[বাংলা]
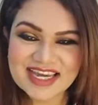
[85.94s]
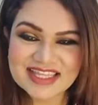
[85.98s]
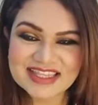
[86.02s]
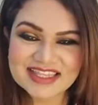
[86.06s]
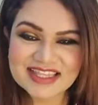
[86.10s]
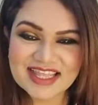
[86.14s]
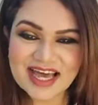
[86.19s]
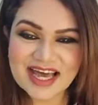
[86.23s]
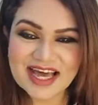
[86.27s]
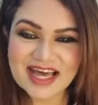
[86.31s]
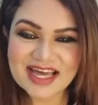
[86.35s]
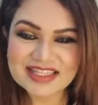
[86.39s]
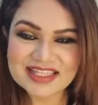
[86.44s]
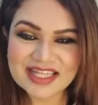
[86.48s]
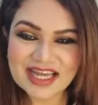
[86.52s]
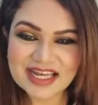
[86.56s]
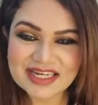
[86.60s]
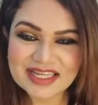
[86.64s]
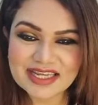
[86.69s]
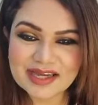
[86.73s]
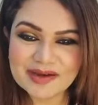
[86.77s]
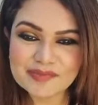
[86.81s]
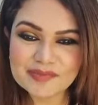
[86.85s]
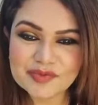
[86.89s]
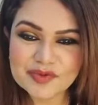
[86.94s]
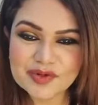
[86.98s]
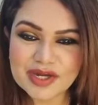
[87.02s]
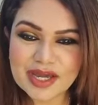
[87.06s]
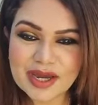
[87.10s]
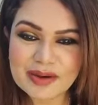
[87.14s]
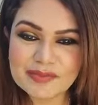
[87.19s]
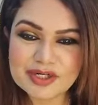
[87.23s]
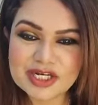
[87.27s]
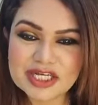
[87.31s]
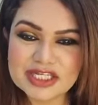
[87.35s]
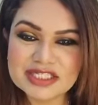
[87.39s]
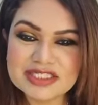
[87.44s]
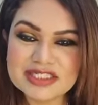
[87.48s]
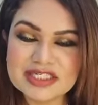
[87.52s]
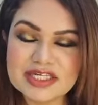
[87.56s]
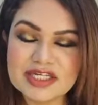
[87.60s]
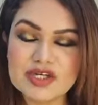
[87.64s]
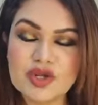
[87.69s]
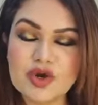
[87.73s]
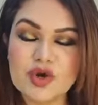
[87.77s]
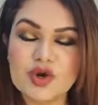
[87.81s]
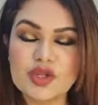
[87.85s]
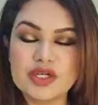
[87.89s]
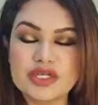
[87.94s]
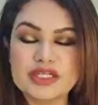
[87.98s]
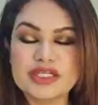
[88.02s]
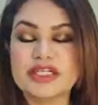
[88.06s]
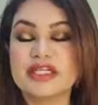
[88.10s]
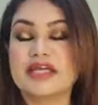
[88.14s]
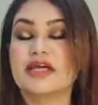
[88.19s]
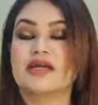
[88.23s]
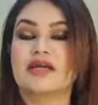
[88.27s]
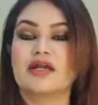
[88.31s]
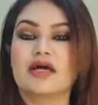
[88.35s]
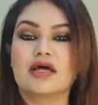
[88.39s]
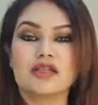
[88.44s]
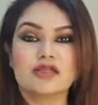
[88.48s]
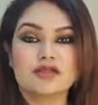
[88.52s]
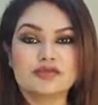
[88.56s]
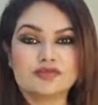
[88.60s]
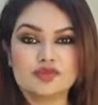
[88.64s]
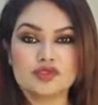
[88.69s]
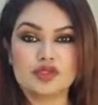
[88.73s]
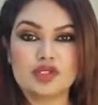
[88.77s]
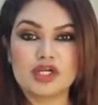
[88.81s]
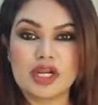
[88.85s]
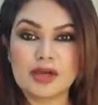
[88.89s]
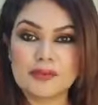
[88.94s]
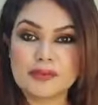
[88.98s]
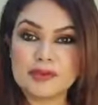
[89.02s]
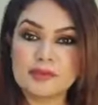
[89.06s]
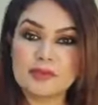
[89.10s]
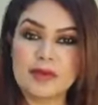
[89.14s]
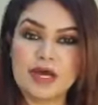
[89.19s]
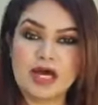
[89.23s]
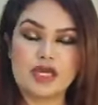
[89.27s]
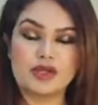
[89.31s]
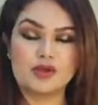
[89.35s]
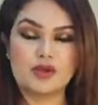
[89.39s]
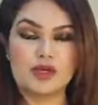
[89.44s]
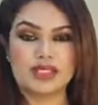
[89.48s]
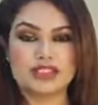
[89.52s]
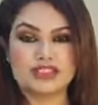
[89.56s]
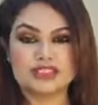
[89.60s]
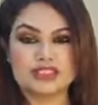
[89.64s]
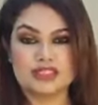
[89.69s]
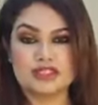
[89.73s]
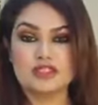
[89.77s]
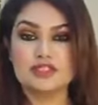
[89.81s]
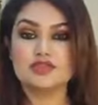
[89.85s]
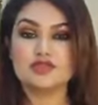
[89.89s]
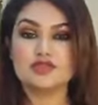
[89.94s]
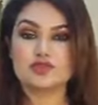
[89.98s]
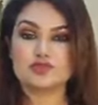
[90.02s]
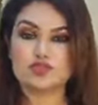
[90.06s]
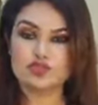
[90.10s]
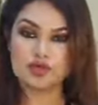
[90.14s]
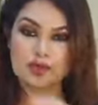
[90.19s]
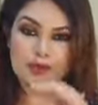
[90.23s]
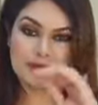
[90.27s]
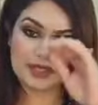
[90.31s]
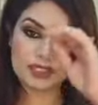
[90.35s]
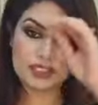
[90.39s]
তা তানি আপু কেমন আছেন অল ক্লিয়ার আলহামদুলিল্লাহ আলহামদুলিল্লাহ আমি ভালো আছি সো সবাই